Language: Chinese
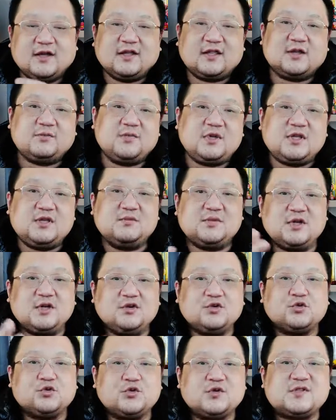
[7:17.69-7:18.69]
那命
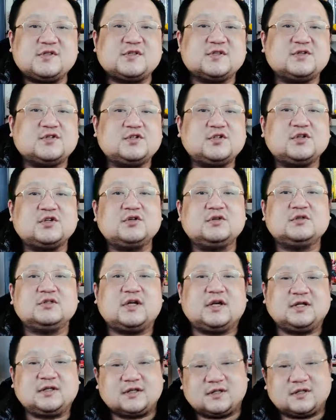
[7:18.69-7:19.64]
名如此之后呢，